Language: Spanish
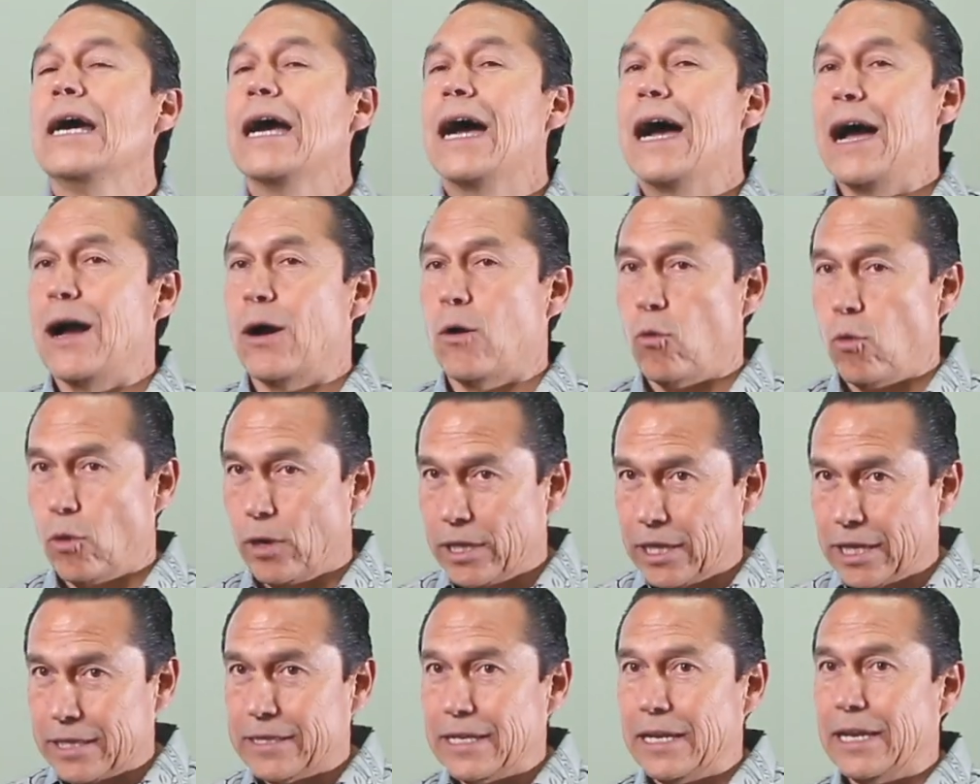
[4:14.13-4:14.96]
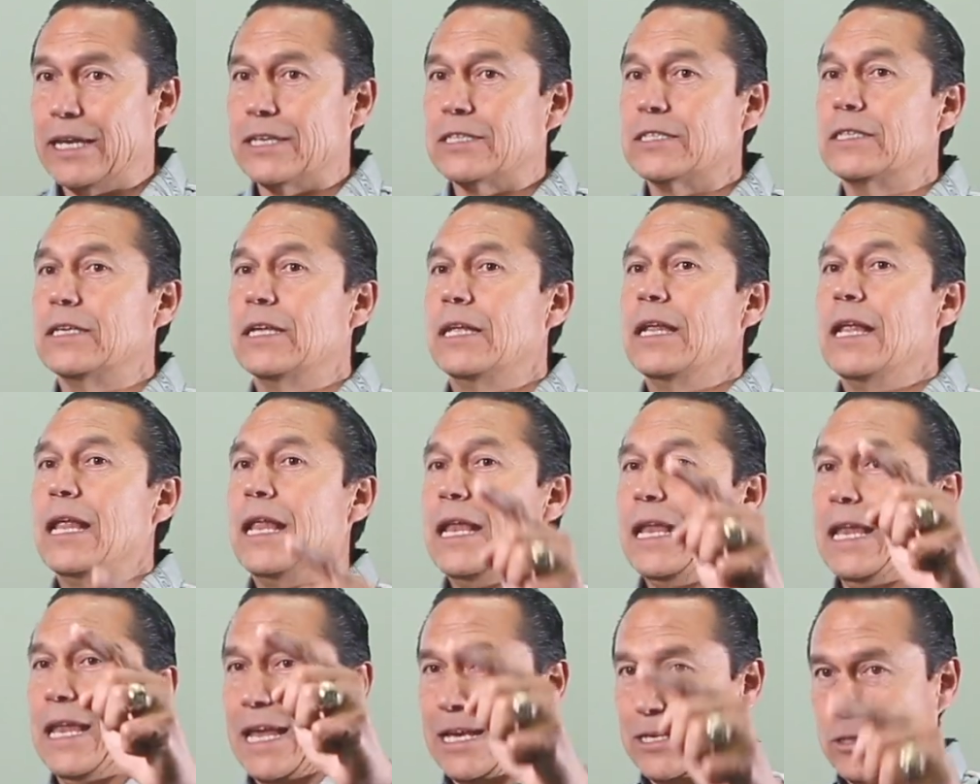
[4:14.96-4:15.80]
acuérdate acuérdatelas
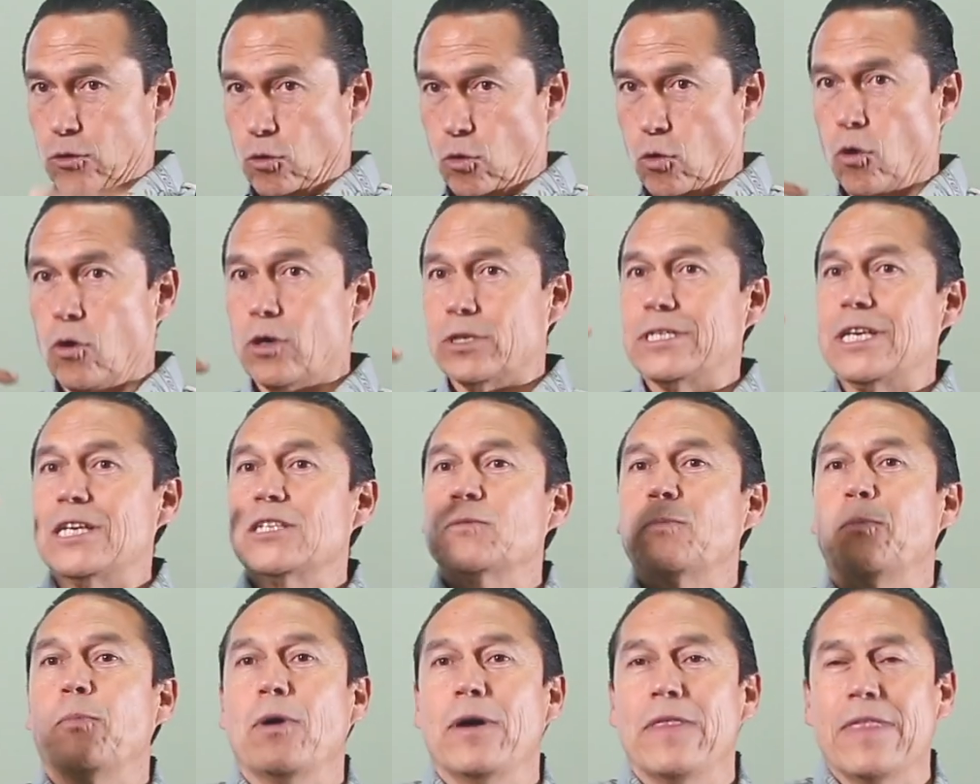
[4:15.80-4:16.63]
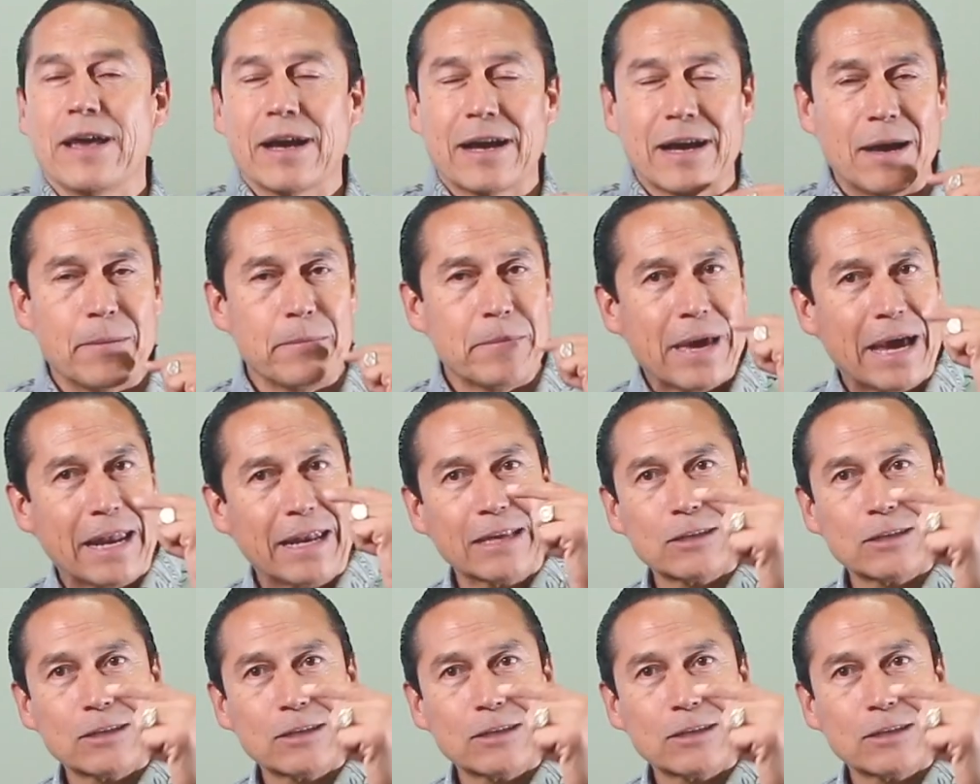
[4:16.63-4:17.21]
las cosas pueden cambiar,